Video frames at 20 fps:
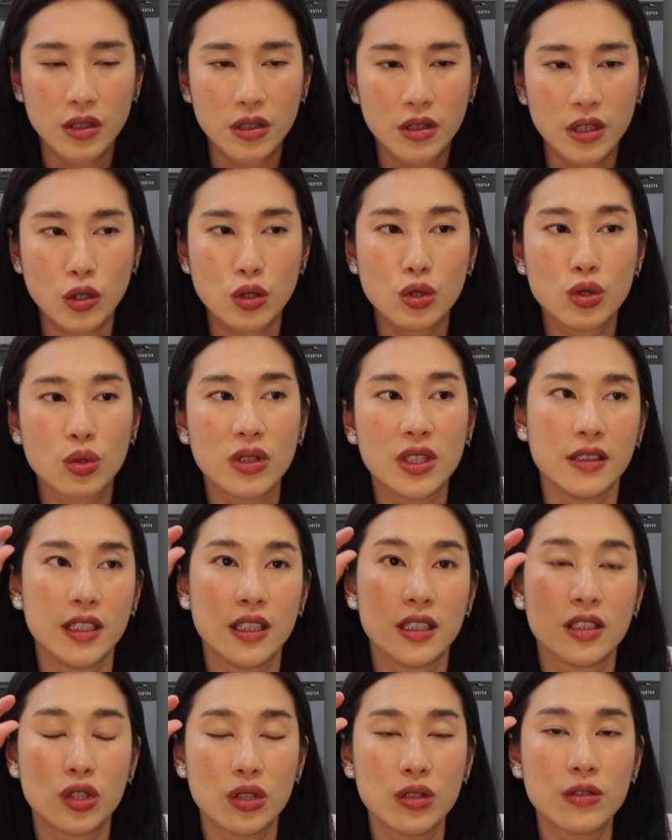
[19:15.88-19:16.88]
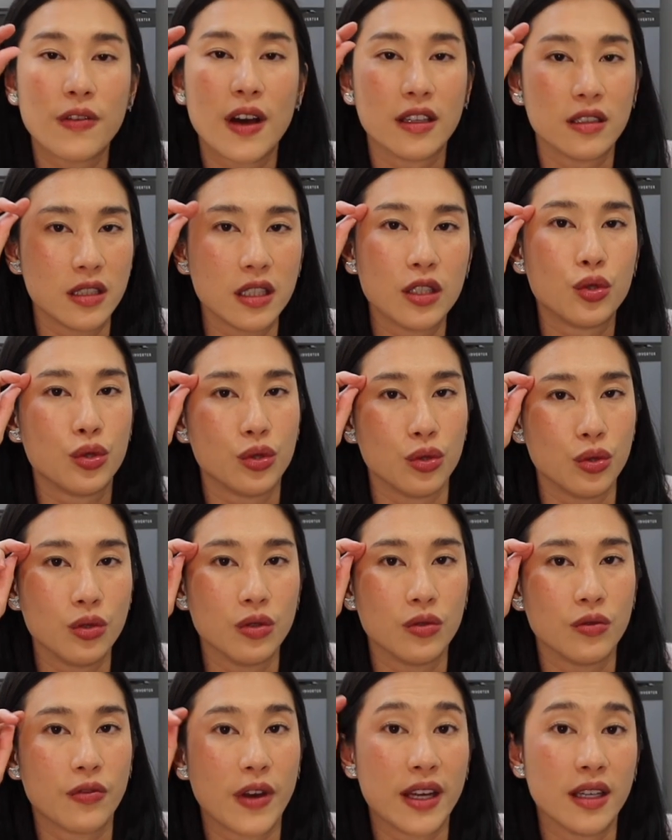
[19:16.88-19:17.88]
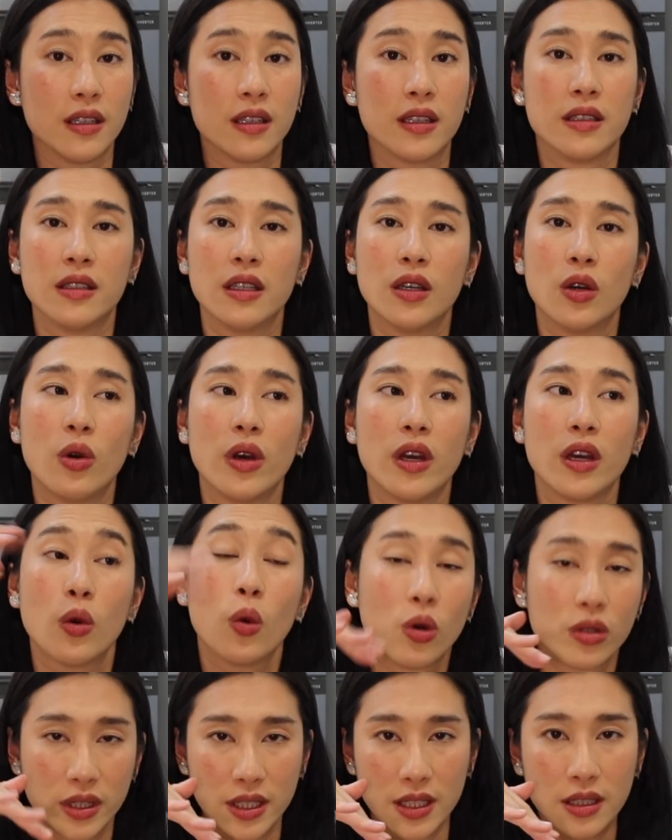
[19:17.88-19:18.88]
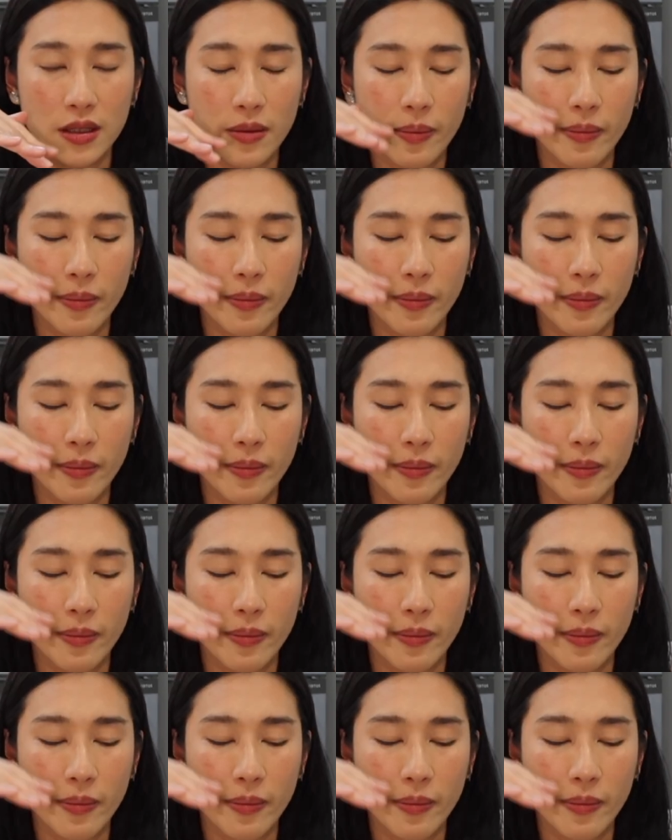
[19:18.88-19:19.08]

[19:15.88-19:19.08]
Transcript: 等于说你的脂肪摄取率反而可能会过低。